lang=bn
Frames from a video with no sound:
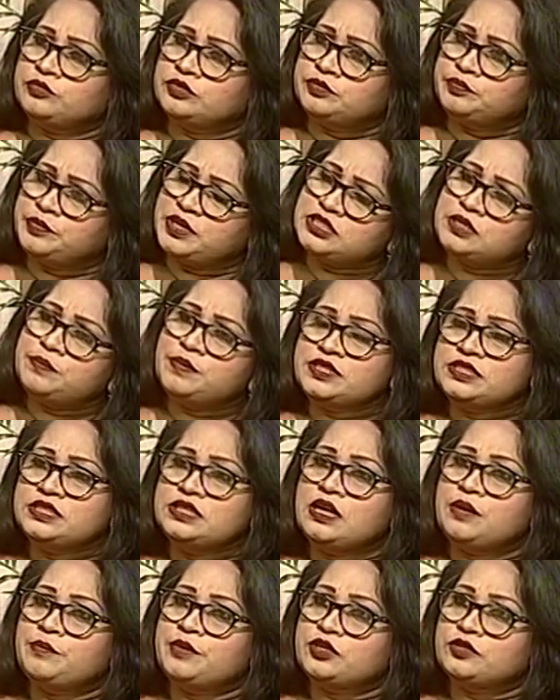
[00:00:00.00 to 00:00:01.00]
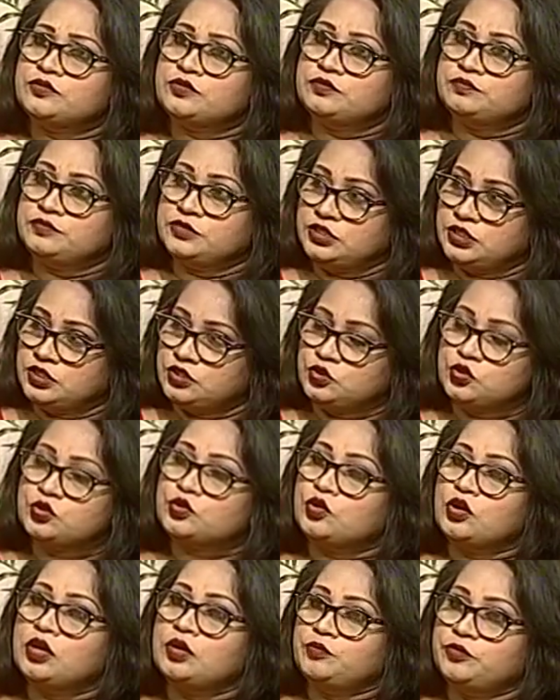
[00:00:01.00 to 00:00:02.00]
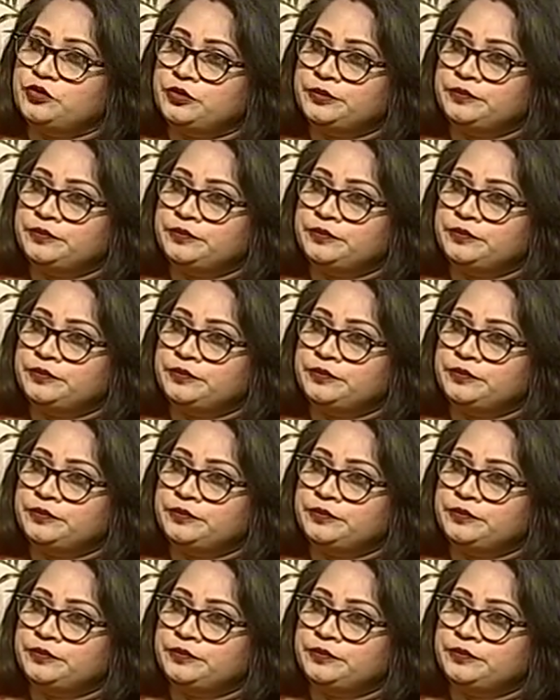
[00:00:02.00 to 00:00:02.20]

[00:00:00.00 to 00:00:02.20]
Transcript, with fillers: পাশাপাশি আমার ইয়ে ছোট গল্প